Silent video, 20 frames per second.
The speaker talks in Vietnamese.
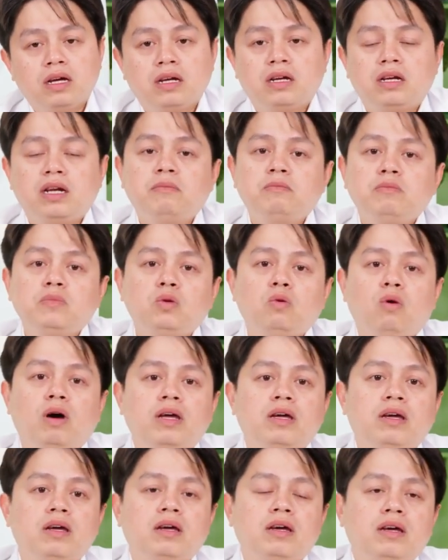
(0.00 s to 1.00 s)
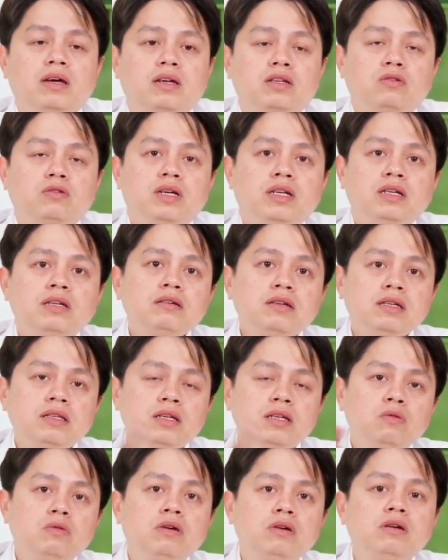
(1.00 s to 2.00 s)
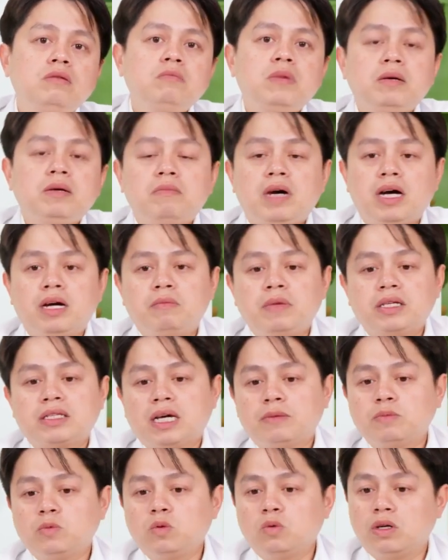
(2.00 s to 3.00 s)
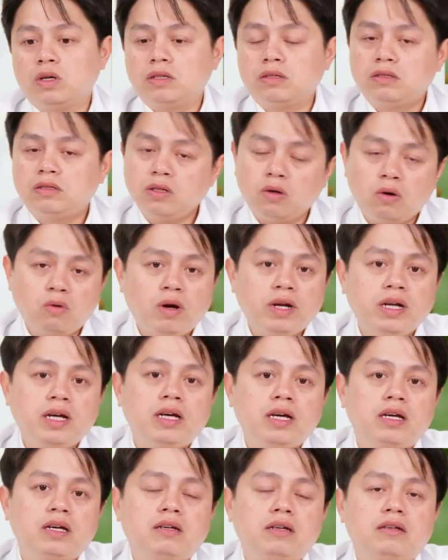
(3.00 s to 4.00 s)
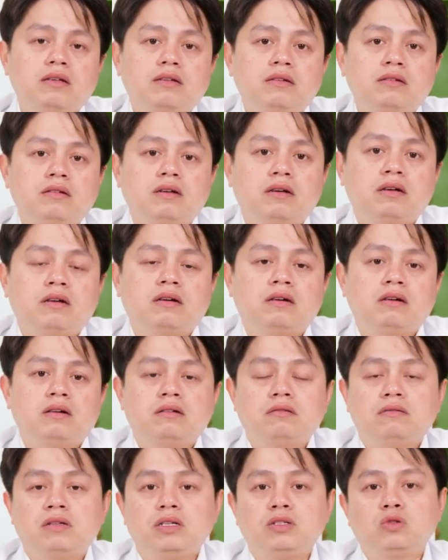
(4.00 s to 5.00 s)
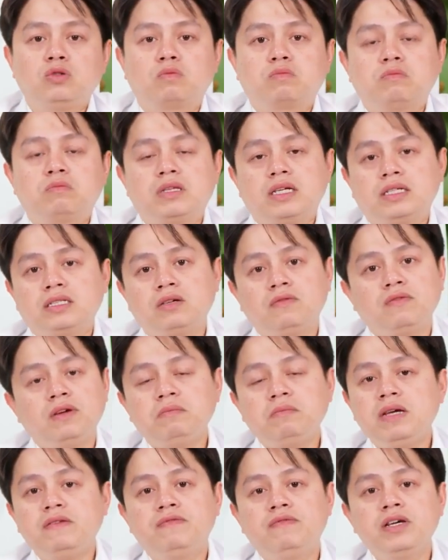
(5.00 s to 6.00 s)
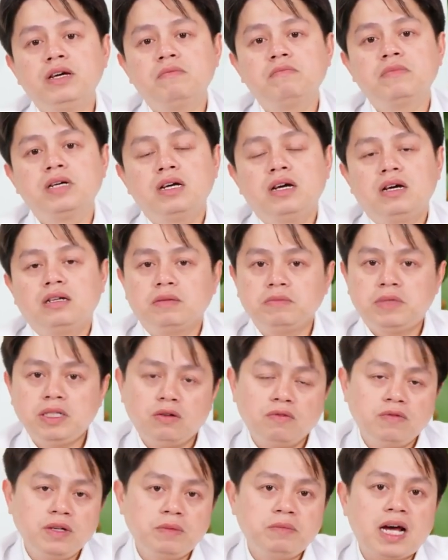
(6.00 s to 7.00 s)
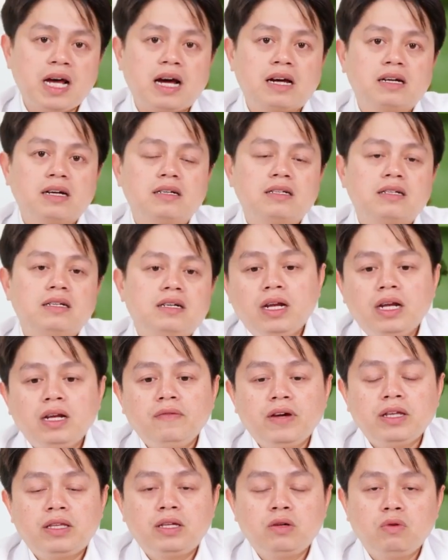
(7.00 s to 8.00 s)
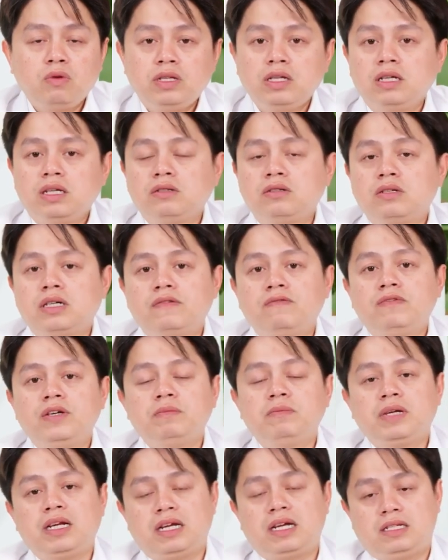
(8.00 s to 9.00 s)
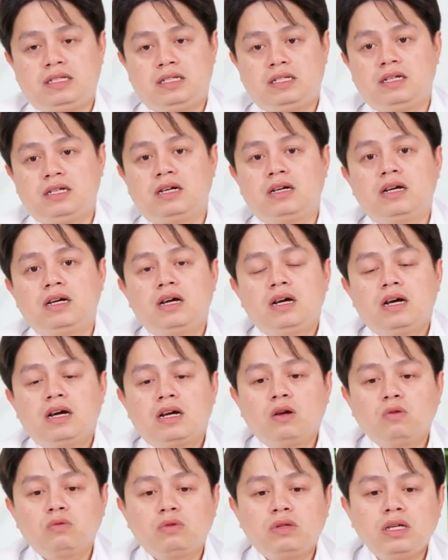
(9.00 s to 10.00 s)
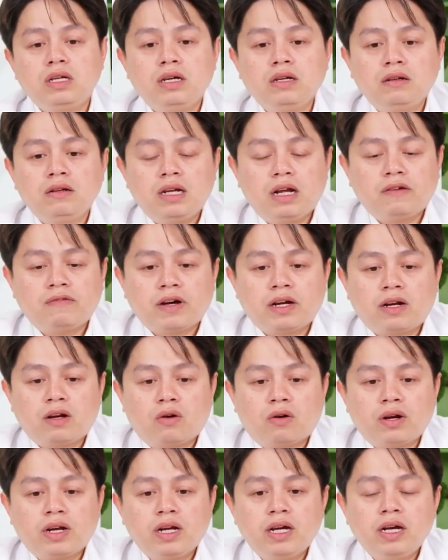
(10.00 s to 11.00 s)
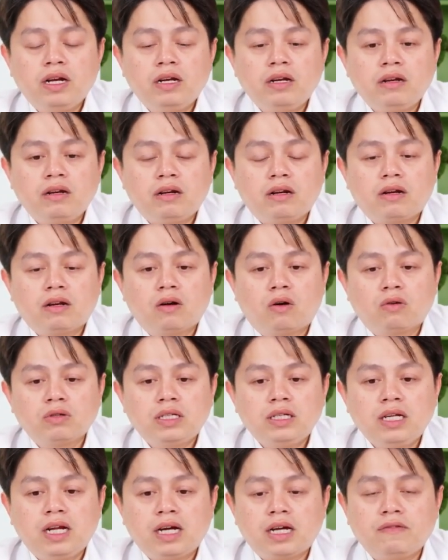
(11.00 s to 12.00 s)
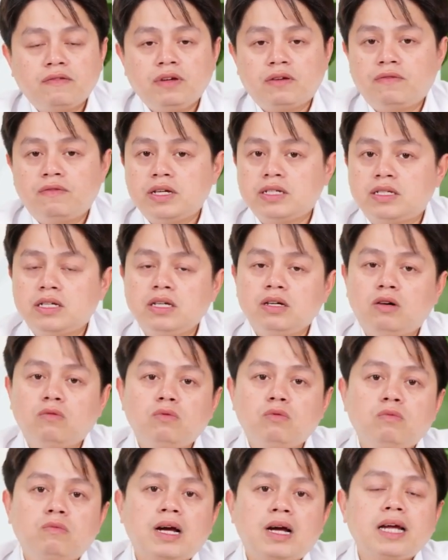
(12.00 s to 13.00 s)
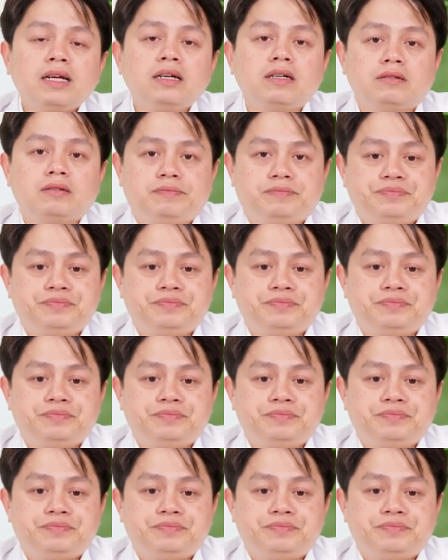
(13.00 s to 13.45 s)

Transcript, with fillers: 5 tuổi cho đến những cái thiếu nữ 17 18 tuổi chưa có quan hệ uh, tình dục mà tại sao vẫn bị viêm thậm chí còn viêm nặng ạ thế vậy thì nguyên nhân của cái viêm này là gì ạ đầu tiên là phải nói đến đó chính là cái việc vệ sinh không đúng cách ạ